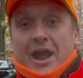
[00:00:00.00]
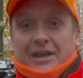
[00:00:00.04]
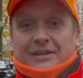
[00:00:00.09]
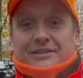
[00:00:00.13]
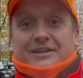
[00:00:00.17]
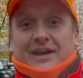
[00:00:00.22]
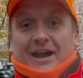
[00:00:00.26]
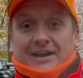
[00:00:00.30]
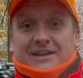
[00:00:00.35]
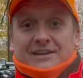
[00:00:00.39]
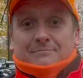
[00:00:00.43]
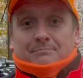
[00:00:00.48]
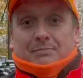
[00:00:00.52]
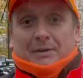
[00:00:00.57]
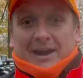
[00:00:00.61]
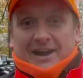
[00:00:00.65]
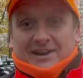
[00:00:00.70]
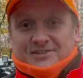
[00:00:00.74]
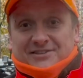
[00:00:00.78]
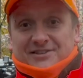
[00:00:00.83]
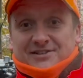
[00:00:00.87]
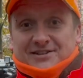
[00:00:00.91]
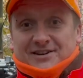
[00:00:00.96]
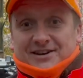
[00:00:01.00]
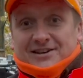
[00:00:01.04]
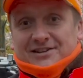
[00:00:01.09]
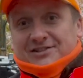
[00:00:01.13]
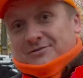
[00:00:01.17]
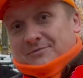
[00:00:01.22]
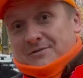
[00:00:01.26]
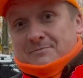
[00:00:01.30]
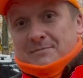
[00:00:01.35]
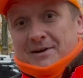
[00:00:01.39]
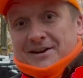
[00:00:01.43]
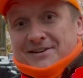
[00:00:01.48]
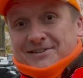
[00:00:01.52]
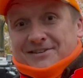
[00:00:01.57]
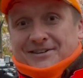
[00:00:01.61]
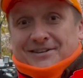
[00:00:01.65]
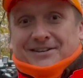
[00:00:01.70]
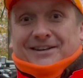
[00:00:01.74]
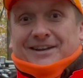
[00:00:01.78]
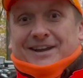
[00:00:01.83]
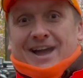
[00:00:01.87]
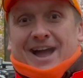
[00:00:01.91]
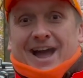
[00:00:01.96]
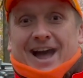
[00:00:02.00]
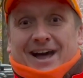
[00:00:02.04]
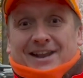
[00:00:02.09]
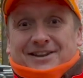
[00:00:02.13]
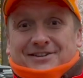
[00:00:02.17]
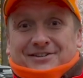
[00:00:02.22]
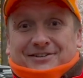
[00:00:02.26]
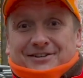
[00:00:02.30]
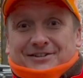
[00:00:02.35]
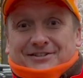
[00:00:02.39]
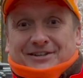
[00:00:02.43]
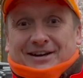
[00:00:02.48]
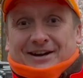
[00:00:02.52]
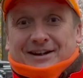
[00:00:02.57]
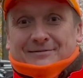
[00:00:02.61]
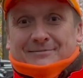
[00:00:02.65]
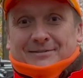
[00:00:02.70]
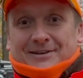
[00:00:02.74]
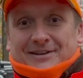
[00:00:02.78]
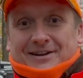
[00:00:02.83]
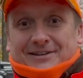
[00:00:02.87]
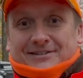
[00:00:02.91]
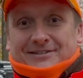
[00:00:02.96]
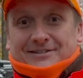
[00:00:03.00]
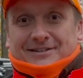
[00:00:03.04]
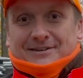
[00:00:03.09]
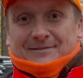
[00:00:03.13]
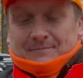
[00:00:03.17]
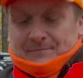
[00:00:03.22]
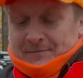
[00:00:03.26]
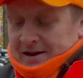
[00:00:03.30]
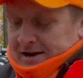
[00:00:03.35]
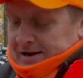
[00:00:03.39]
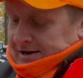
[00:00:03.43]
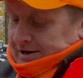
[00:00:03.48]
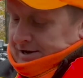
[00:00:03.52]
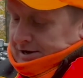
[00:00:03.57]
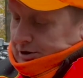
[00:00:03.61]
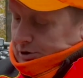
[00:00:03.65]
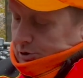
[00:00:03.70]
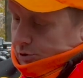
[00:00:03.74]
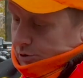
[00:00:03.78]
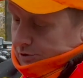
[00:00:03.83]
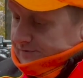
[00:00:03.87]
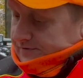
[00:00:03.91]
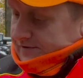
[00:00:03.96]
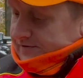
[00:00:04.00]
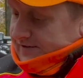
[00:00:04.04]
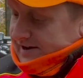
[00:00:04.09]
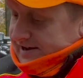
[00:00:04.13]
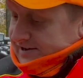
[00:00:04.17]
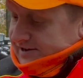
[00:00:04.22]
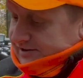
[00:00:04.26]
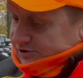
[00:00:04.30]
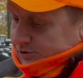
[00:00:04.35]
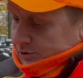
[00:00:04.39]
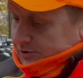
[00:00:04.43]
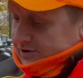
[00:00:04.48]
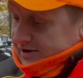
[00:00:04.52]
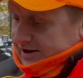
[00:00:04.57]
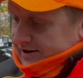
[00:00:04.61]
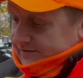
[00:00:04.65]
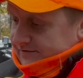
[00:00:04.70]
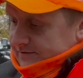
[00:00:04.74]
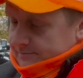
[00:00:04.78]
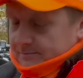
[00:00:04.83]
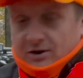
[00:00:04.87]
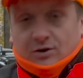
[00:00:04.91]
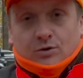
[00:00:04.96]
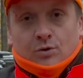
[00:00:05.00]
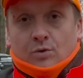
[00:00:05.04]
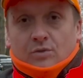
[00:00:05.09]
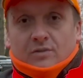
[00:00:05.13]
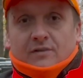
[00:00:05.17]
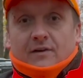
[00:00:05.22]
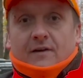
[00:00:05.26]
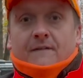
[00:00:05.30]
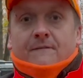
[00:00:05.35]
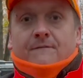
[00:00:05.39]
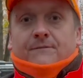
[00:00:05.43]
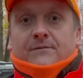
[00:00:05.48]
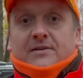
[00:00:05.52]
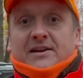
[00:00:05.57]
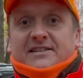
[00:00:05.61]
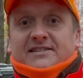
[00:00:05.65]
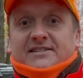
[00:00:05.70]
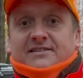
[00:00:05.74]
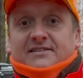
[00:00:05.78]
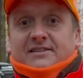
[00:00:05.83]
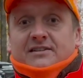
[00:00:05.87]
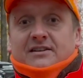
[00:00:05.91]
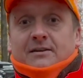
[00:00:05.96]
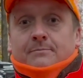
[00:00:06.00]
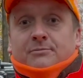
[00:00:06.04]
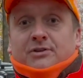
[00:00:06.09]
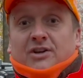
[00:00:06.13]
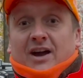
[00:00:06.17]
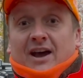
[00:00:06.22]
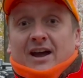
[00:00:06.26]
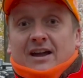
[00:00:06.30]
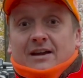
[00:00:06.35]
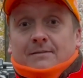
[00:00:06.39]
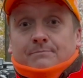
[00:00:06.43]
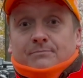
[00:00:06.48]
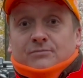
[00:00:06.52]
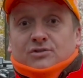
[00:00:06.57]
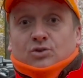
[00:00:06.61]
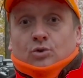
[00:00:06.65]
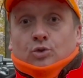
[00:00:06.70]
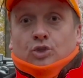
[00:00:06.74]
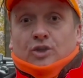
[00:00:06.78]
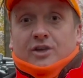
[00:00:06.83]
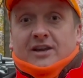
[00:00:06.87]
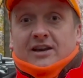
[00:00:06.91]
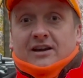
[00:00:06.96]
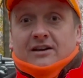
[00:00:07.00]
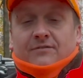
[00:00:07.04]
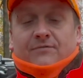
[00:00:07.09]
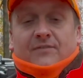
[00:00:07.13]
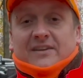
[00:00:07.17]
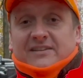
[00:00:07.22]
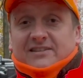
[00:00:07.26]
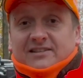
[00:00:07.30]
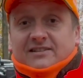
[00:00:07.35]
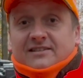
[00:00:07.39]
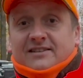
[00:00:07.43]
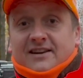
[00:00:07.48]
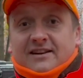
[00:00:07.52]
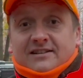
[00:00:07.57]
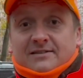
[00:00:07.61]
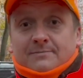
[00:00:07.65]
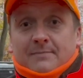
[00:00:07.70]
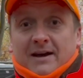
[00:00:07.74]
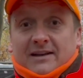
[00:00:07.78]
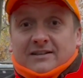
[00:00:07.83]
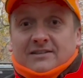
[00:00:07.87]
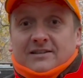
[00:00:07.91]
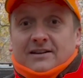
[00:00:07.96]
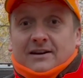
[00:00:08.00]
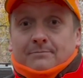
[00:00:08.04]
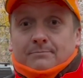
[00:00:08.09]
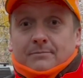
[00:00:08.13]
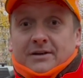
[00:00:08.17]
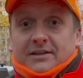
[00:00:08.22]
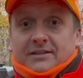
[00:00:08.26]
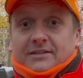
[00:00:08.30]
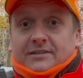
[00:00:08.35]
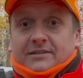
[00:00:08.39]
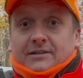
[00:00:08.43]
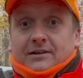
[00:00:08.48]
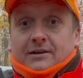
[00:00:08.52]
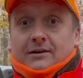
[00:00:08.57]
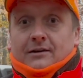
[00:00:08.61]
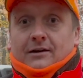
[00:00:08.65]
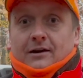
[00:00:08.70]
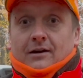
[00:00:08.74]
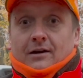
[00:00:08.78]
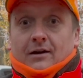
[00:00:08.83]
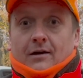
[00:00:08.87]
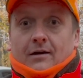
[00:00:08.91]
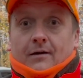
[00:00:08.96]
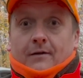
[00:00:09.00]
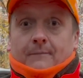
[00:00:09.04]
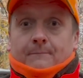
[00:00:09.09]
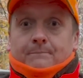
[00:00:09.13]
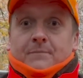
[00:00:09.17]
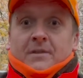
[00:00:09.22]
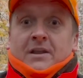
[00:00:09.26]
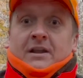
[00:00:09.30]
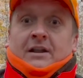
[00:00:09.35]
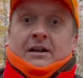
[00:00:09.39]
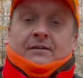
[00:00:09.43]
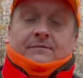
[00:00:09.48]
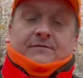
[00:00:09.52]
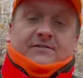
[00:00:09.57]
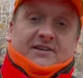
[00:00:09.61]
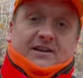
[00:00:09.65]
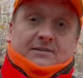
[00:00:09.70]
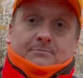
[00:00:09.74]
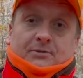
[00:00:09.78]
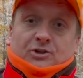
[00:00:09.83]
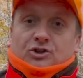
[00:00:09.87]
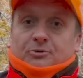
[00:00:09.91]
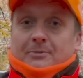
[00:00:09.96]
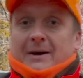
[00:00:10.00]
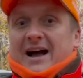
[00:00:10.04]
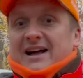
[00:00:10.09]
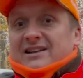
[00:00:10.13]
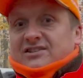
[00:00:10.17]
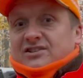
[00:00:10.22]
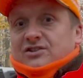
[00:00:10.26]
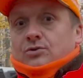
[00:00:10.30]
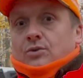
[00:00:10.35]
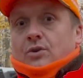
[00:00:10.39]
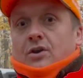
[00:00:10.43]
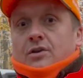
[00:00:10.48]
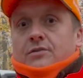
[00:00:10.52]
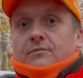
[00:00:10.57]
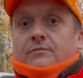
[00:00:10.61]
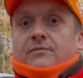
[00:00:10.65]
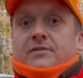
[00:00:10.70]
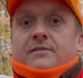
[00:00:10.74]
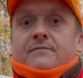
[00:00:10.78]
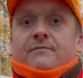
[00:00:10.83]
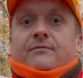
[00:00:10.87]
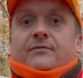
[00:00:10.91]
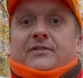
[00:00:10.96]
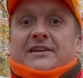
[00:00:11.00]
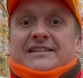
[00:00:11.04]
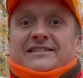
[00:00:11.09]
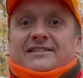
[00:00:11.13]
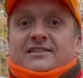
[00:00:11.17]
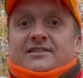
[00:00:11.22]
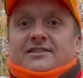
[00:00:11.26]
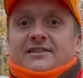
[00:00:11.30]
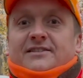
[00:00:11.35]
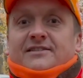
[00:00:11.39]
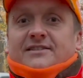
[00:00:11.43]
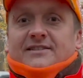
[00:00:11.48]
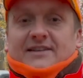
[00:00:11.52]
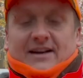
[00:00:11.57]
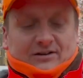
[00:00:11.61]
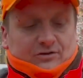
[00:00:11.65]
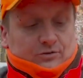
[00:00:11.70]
keine Patina, so wie meine andere Treiberjacke. Und wir werden jetzt heute einfach mal gucken, wie sie sich im Treiben so schlägt, was es jetzt macht hier mit, äh, wie gesagt, mit Schwarzdorn und wie, wie sich diese Jacke